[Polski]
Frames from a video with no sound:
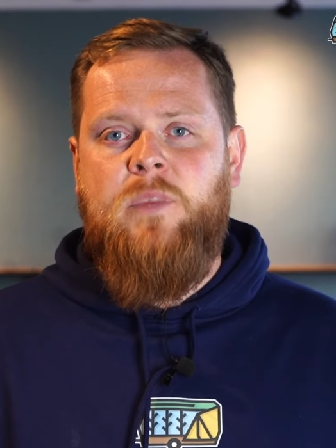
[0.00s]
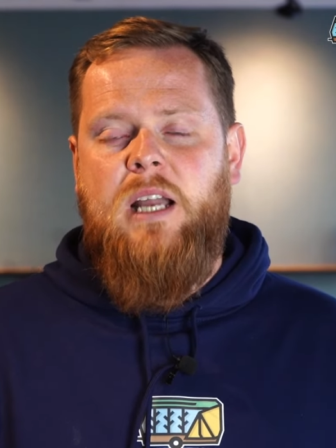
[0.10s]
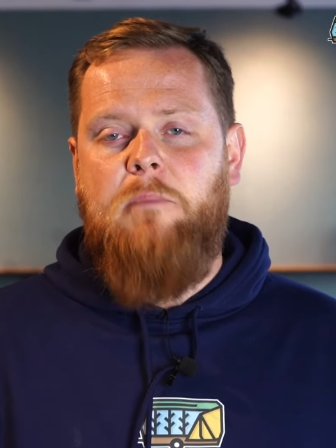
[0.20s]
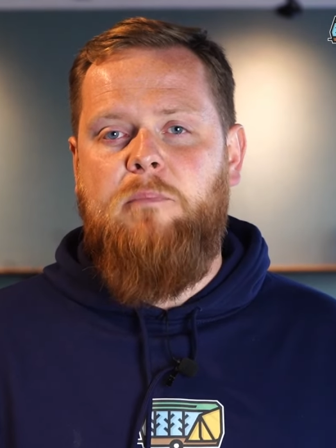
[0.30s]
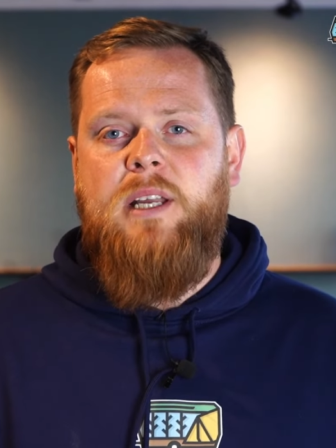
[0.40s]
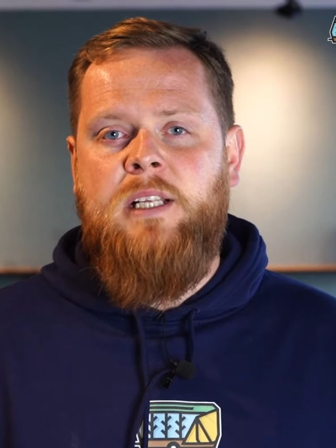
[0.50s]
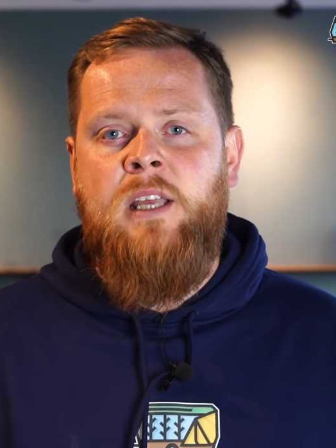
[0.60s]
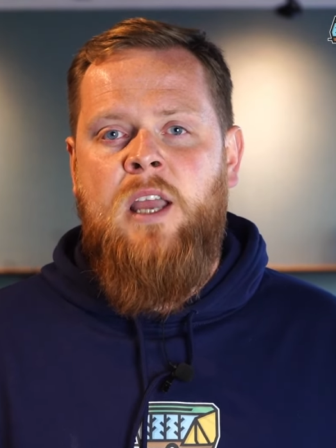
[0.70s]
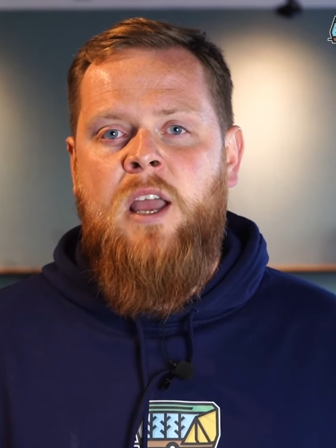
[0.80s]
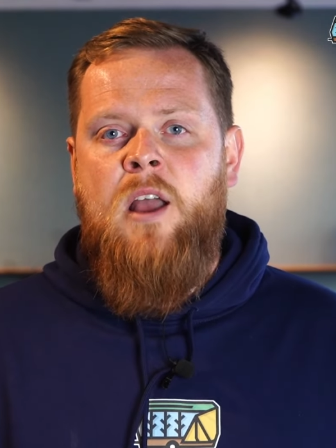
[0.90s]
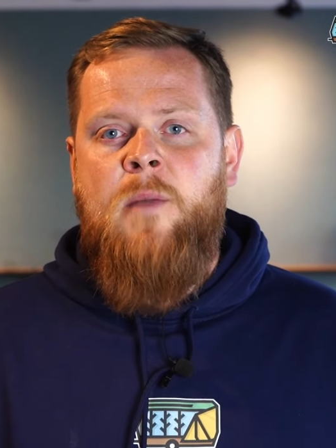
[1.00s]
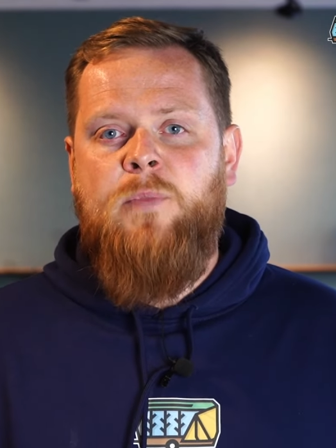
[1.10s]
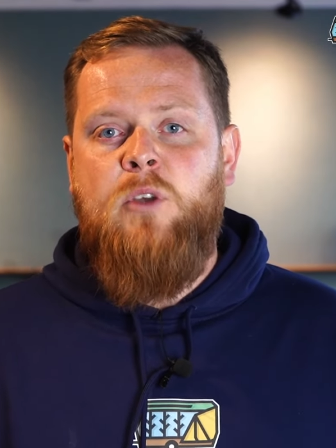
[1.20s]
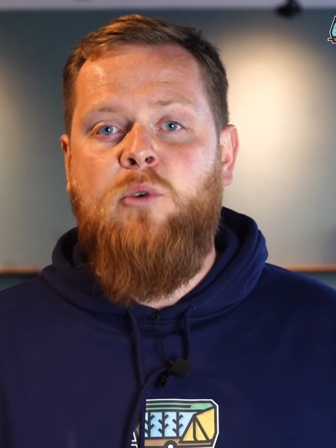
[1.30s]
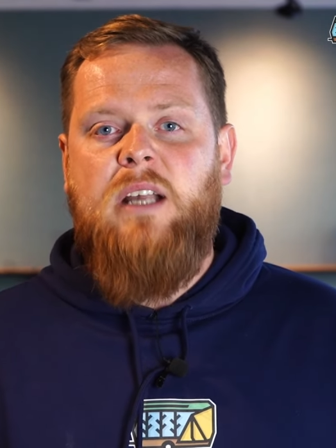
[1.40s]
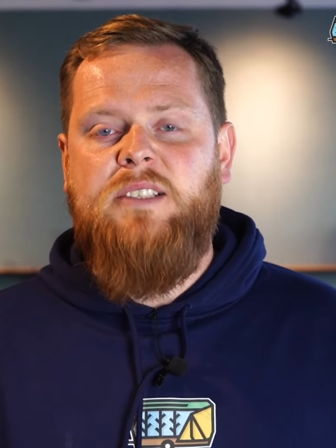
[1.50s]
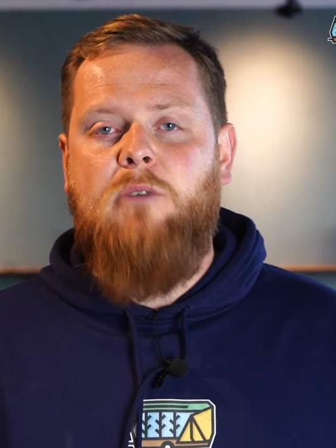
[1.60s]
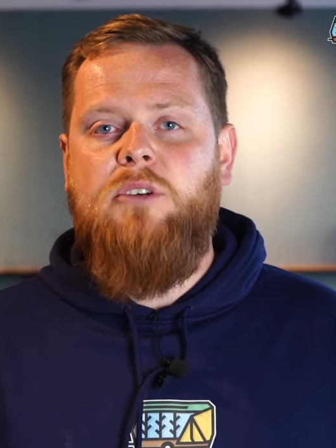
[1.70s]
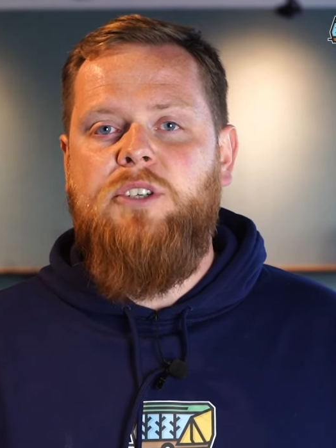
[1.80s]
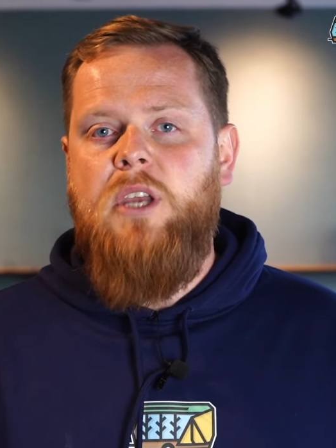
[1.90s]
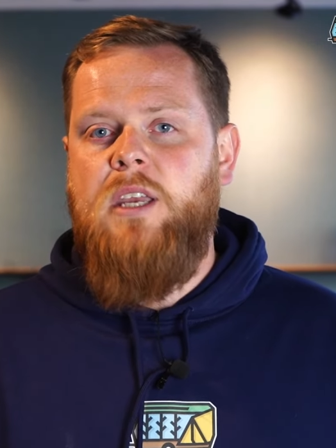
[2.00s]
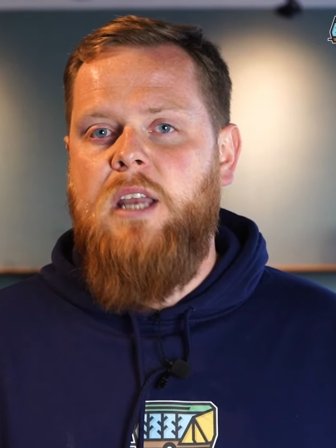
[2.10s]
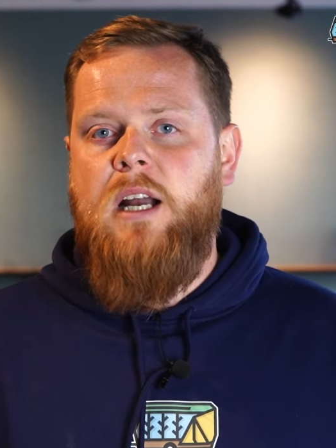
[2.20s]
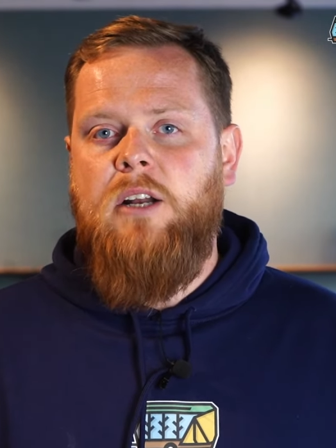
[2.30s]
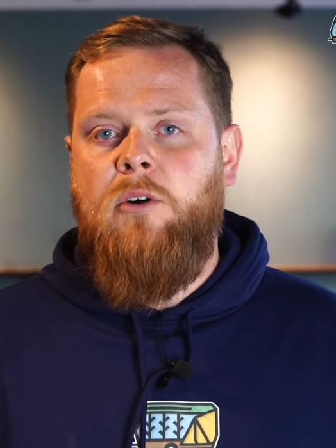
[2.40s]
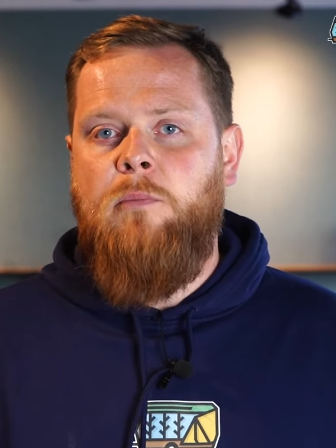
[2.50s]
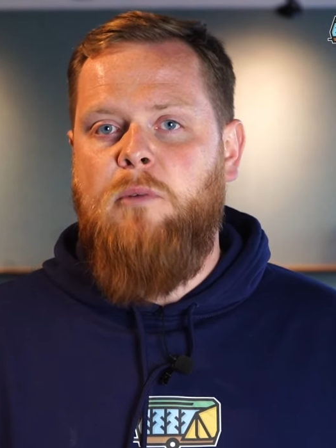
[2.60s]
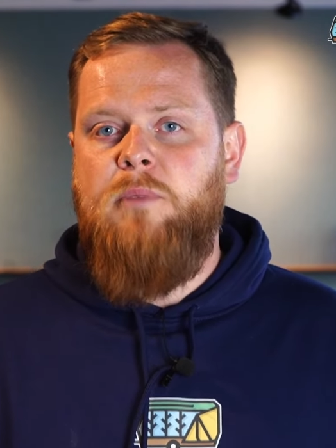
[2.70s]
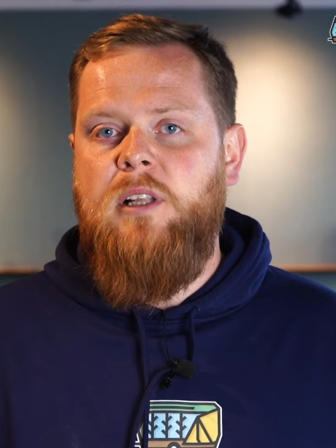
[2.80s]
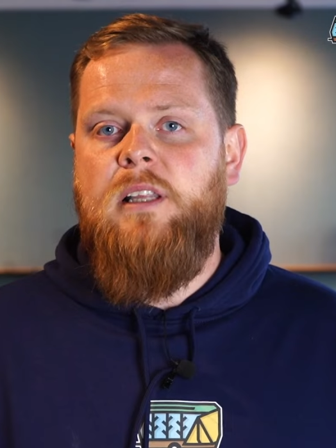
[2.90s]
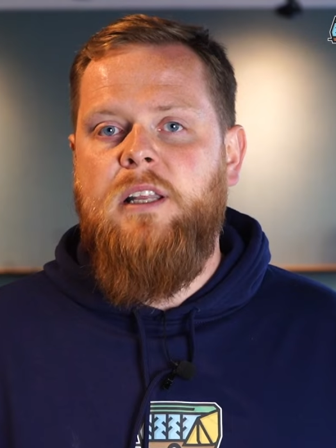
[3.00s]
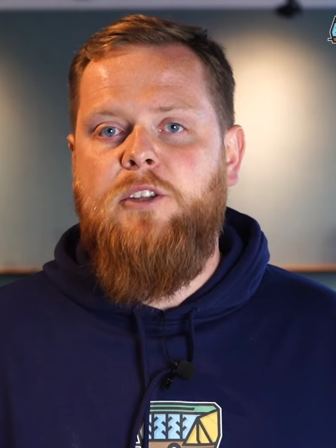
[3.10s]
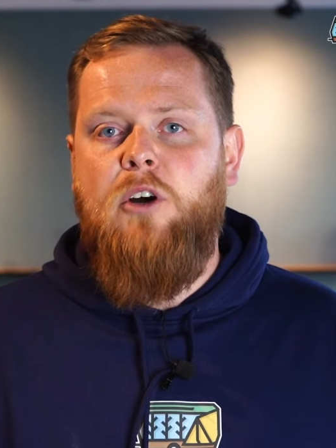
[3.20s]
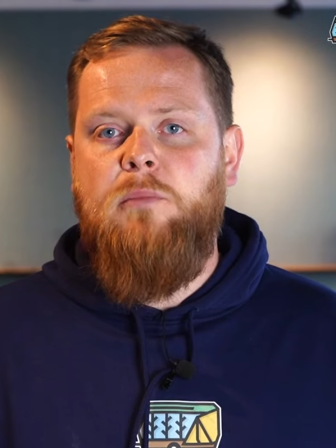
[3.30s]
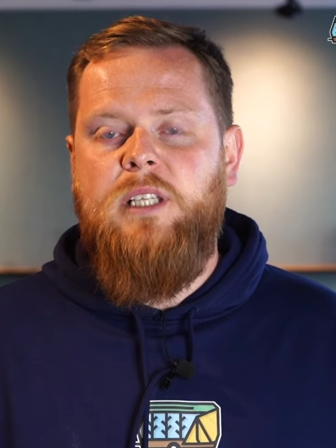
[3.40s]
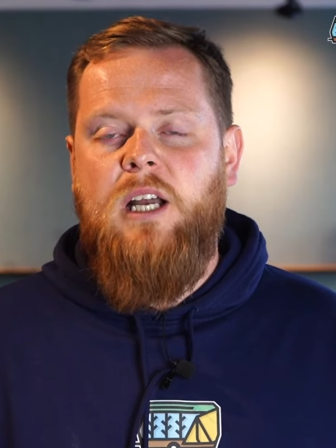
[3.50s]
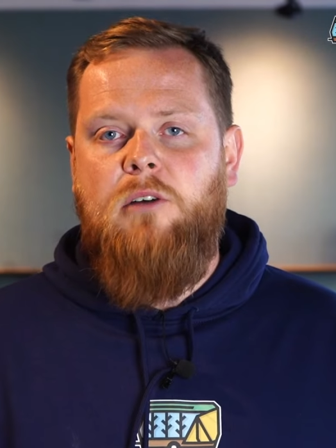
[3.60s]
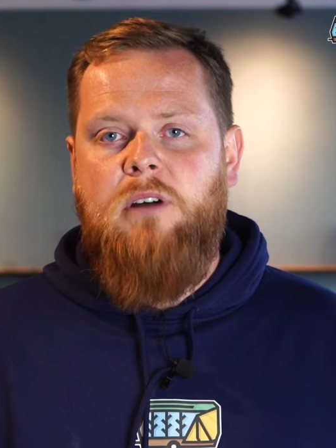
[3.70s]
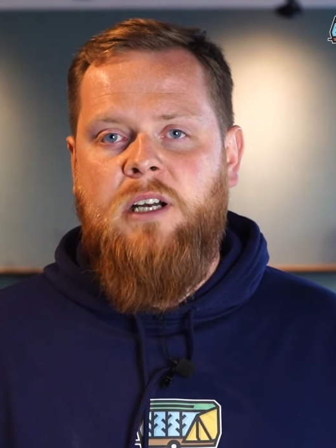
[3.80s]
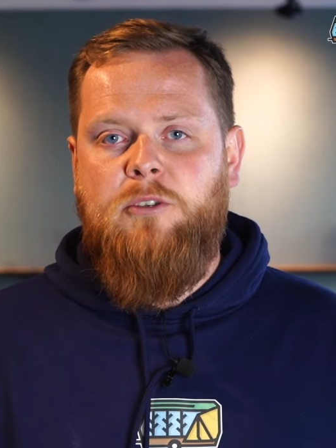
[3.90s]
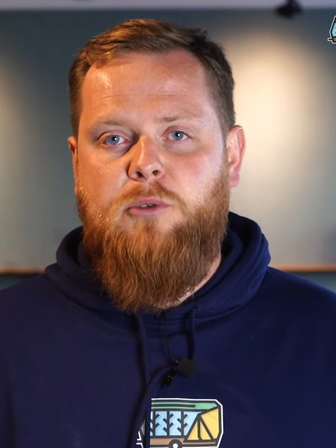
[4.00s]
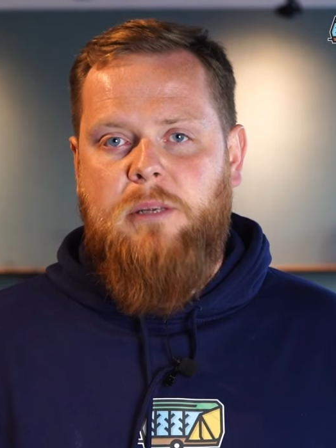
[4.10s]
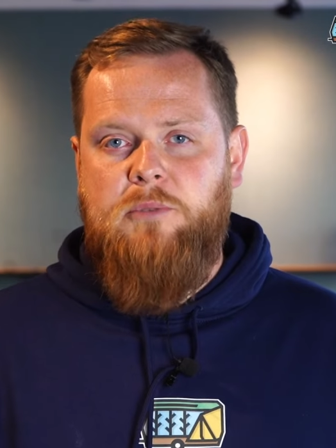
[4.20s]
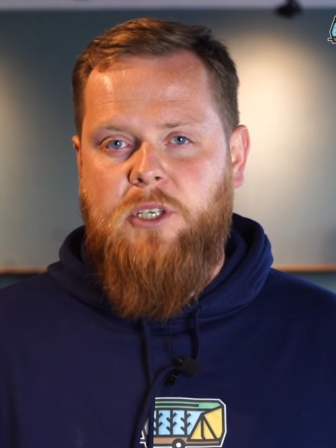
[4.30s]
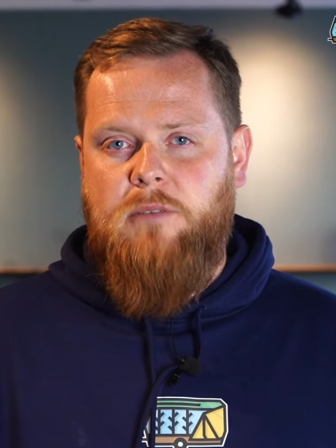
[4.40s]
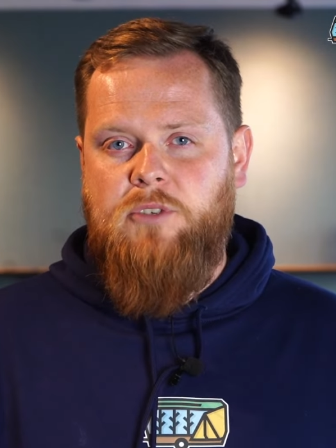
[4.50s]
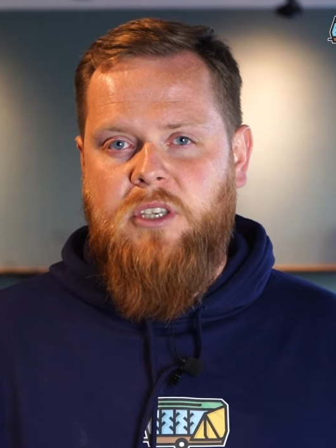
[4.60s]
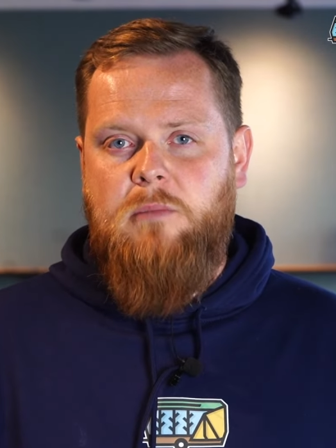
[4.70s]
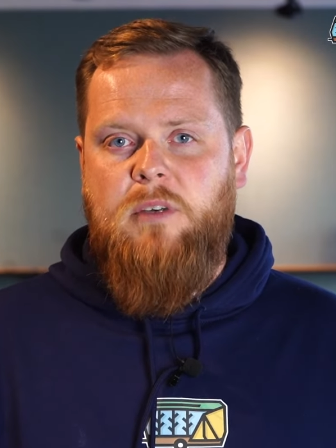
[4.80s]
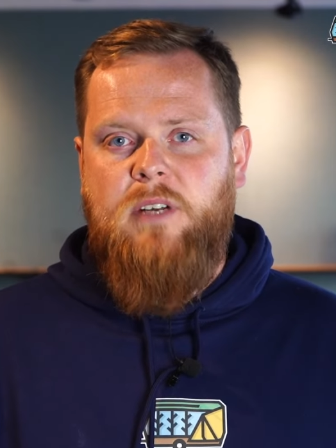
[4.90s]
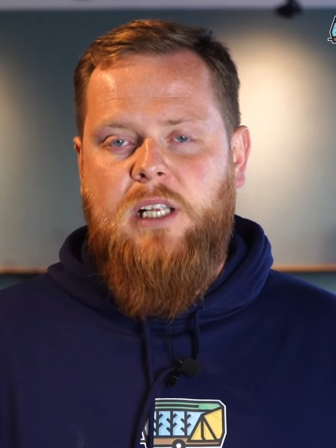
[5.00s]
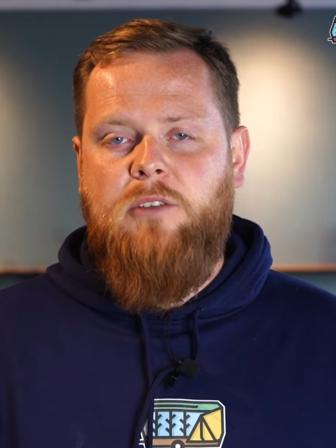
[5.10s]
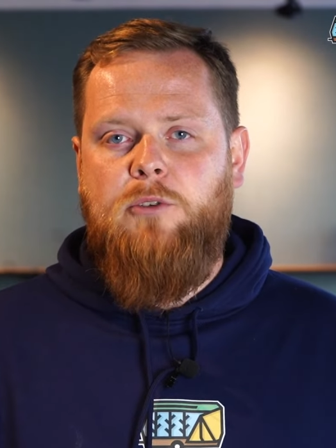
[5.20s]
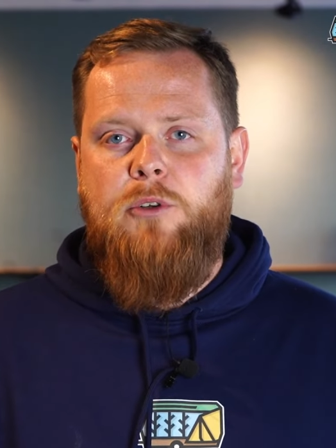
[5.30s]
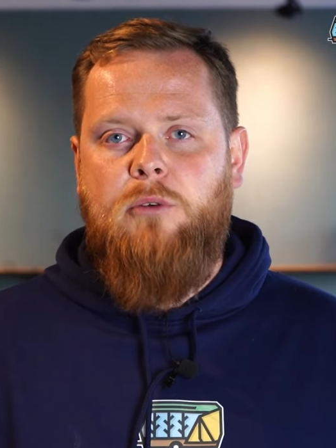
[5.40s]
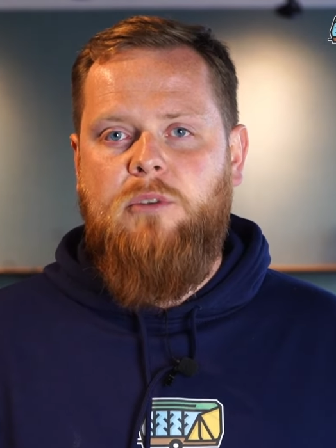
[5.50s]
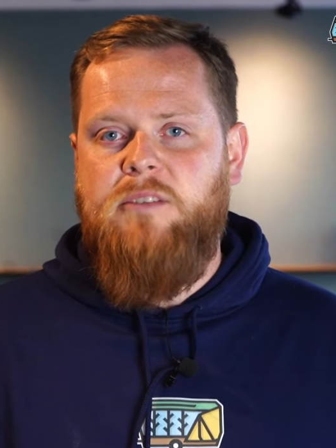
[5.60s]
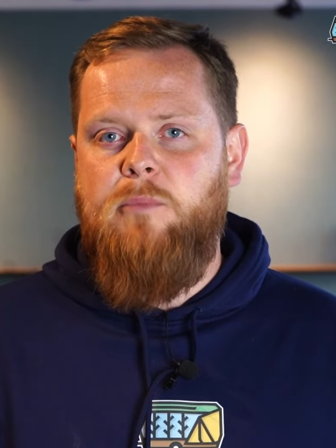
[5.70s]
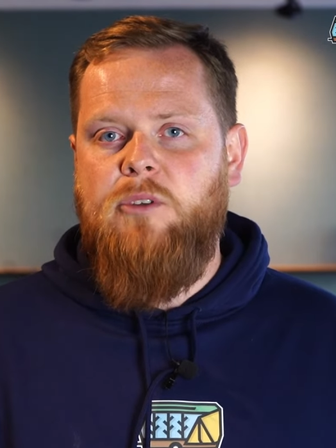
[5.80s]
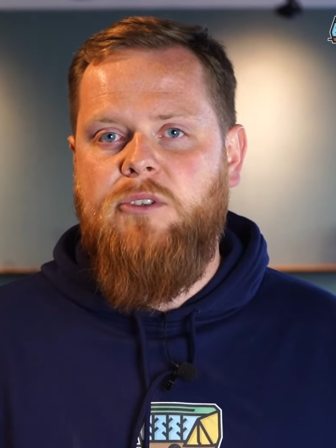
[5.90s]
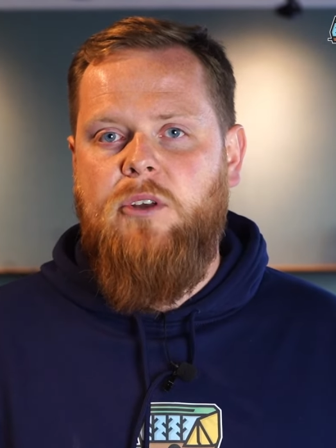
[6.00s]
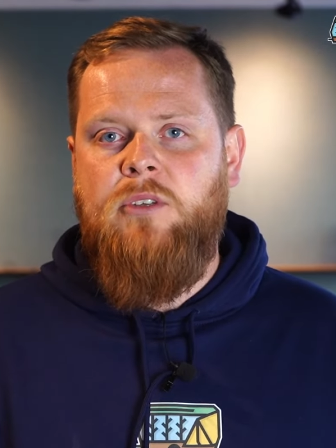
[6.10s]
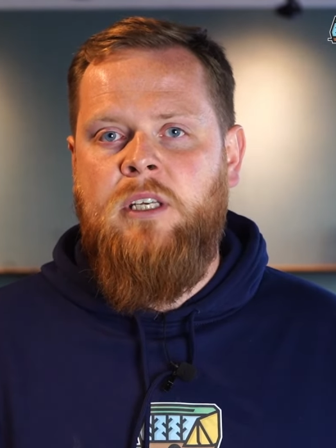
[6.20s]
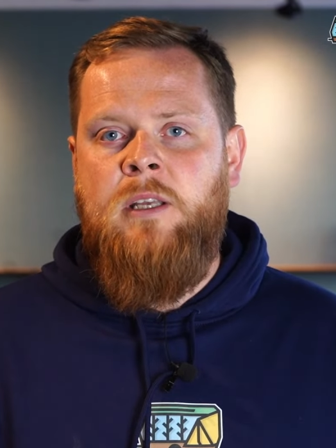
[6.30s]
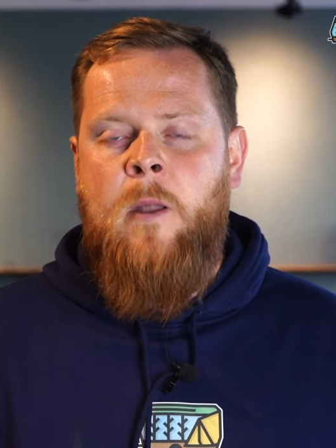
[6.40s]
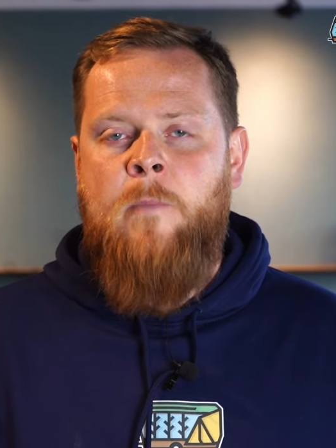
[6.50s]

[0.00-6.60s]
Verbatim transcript: Kampery ukazały się jako mobilne domy na kołach, które przede wszystkim gwarantują niezmącony,